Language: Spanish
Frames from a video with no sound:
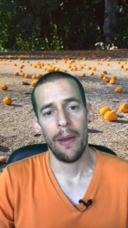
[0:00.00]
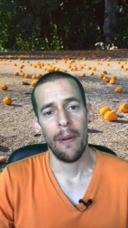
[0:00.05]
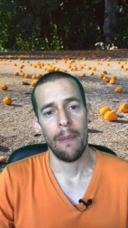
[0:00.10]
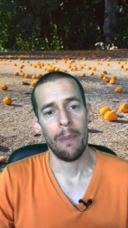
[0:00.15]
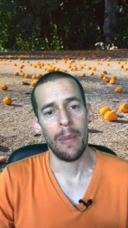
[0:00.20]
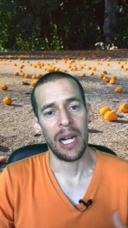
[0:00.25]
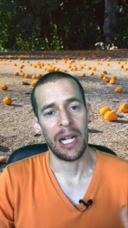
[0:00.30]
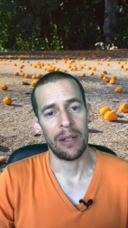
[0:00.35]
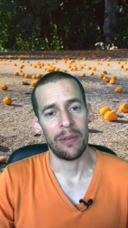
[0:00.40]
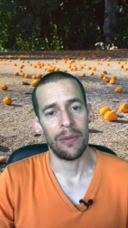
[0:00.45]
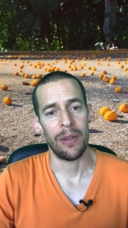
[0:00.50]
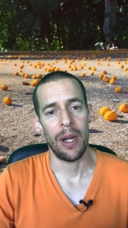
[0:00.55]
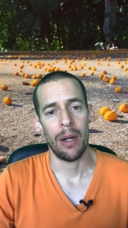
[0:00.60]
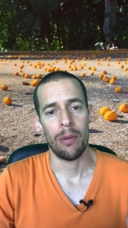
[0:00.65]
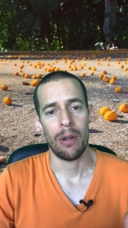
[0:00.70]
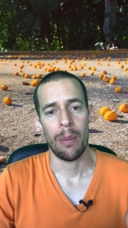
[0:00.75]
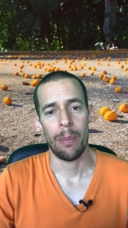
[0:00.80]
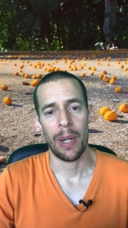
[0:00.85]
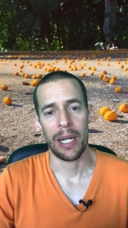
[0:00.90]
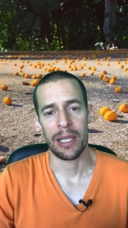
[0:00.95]
Me refiero a
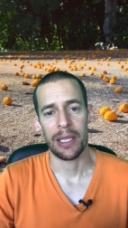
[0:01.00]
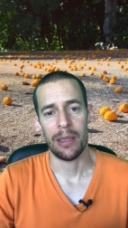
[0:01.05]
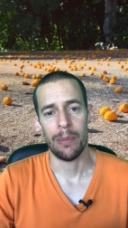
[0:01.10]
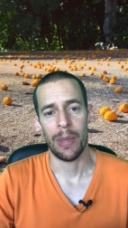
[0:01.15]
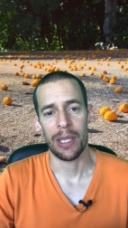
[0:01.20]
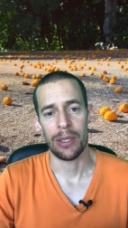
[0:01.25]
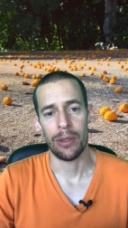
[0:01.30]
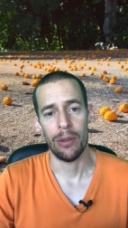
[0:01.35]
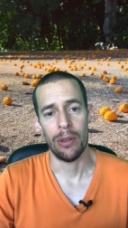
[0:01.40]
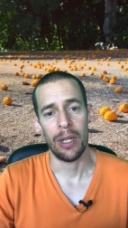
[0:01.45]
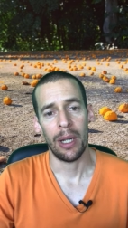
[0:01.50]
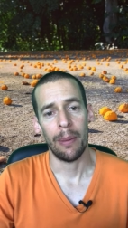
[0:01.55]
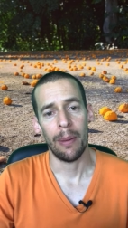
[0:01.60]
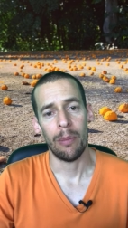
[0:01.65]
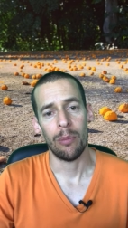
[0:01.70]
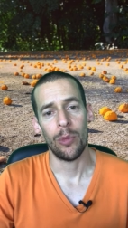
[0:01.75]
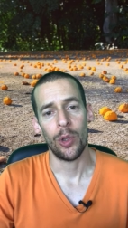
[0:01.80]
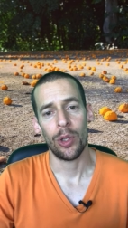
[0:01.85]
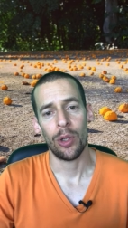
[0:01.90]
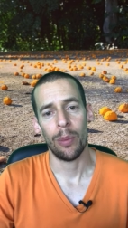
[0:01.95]
una participación que va
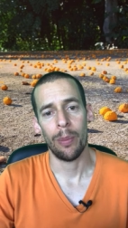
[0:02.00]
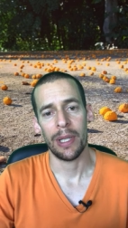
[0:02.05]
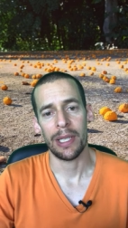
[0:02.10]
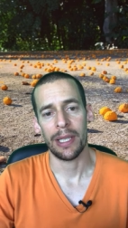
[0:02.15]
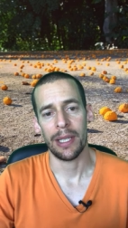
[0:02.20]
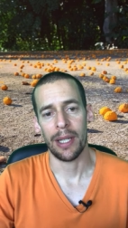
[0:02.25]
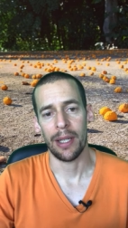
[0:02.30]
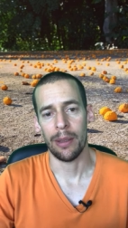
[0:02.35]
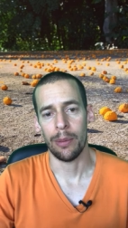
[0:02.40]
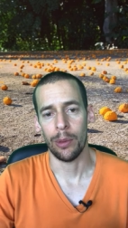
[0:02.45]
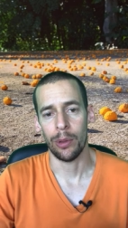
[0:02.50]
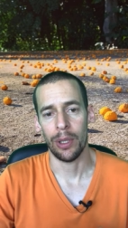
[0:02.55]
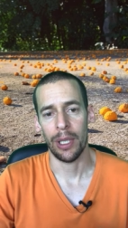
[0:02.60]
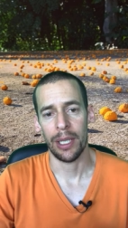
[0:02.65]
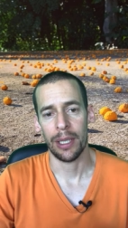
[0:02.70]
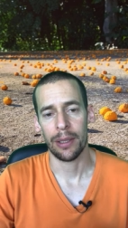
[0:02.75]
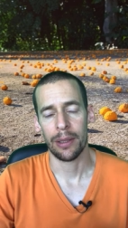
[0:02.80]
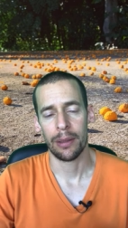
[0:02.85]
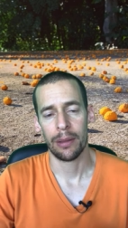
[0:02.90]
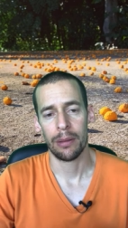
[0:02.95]
mucho más allá de votar.